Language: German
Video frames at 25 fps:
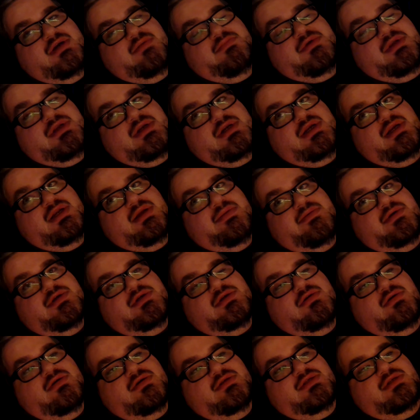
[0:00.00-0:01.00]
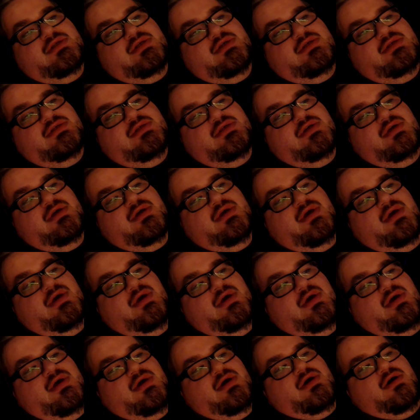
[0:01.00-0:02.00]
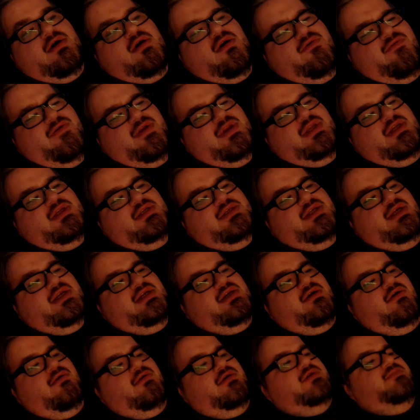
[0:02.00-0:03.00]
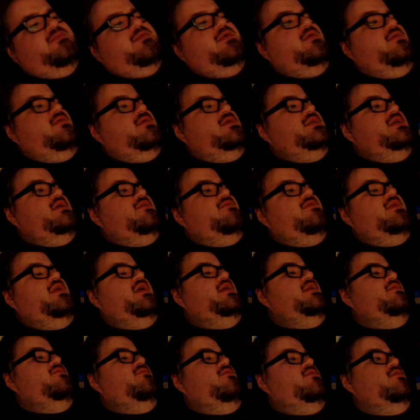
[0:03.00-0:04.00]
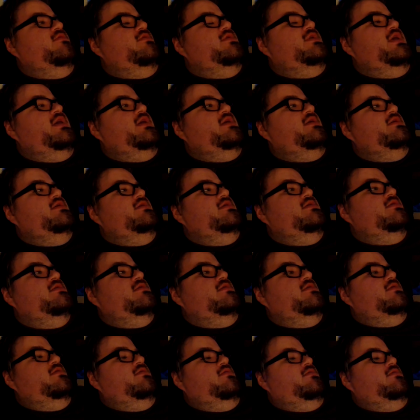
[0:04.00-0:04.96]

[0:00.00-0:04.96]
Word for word: Kapitel dann abgeschlossen ist. Auch wenn ich sehr traurig bin und sehr viel an die Wohnung denke.